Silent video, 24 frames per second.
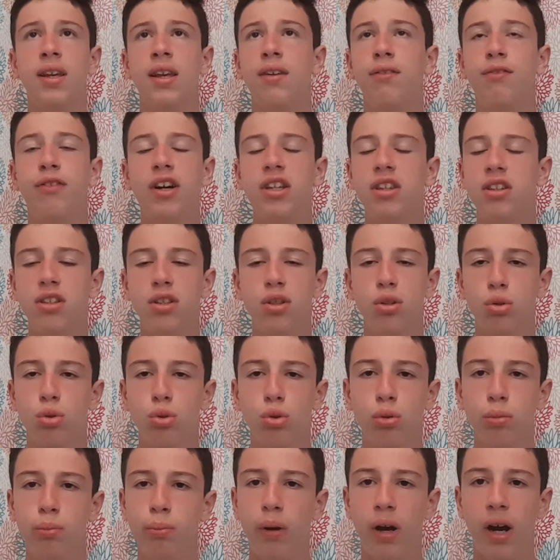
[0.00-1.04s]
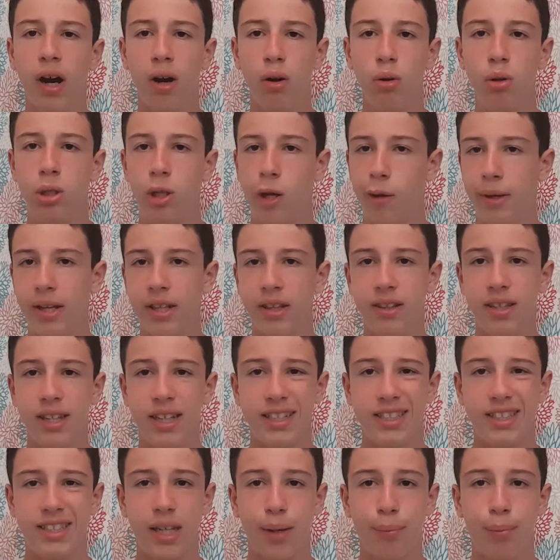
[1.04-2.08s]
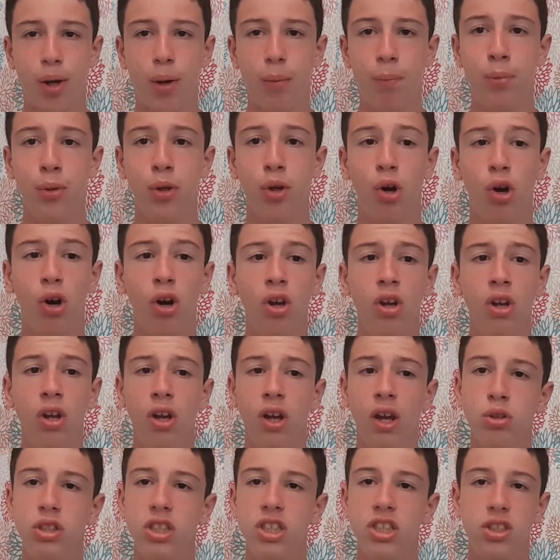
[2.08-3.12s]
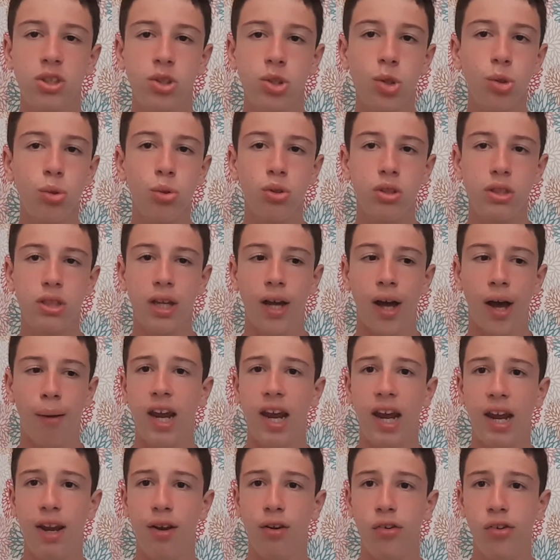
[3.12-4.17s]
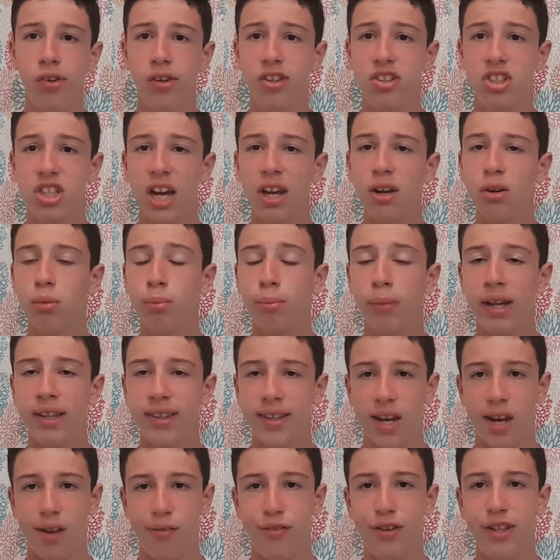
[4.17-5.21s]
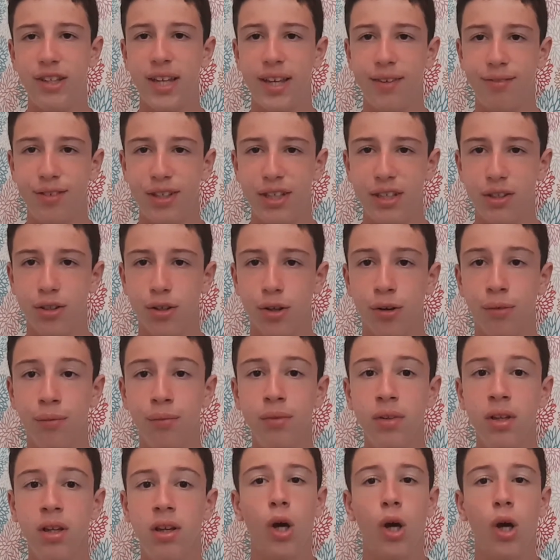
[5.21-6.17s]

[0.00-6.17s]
Infatti YouTube ultimamente sta proprio distrutta e già non manda le feed ai video.